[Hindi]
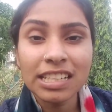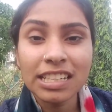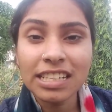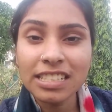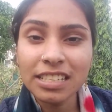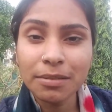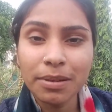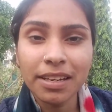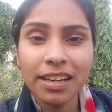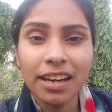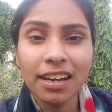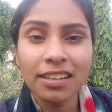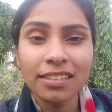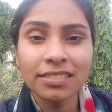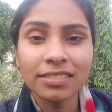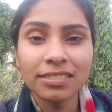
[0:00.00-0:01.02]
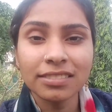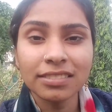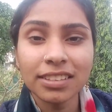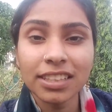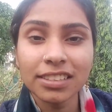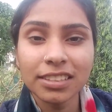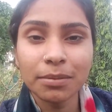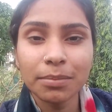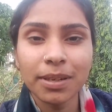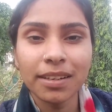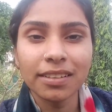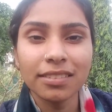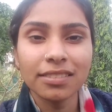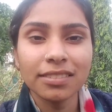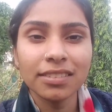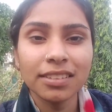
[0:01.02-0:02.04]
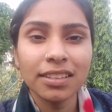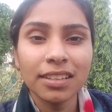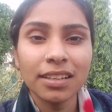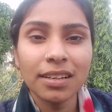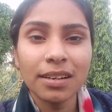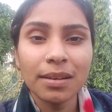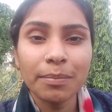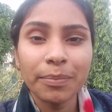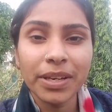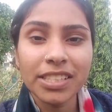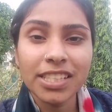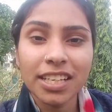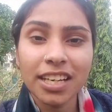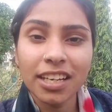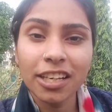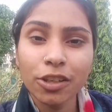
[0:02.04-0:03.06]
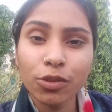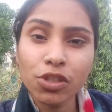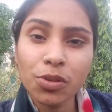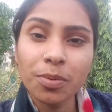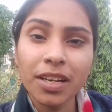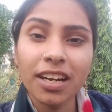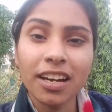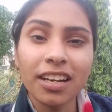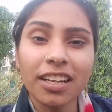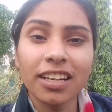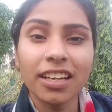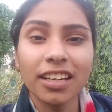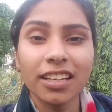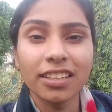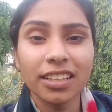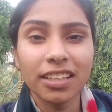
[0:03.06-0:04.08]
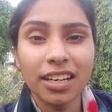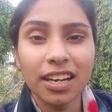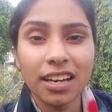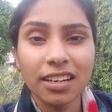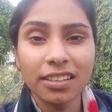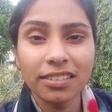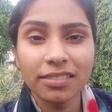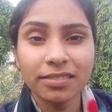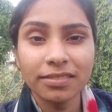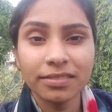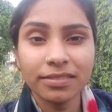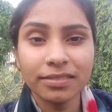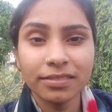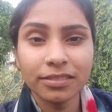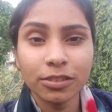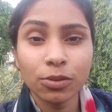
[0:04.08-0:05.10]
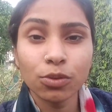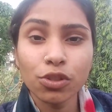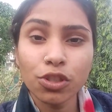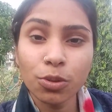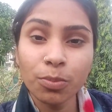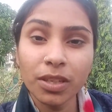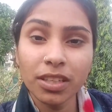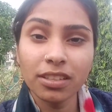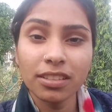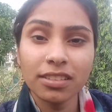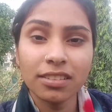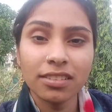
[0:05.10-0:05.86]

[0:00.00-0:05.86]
गजब है यार गजब है पैसे के लिए कुछ भी करने के लिए तैयार है कुछ भी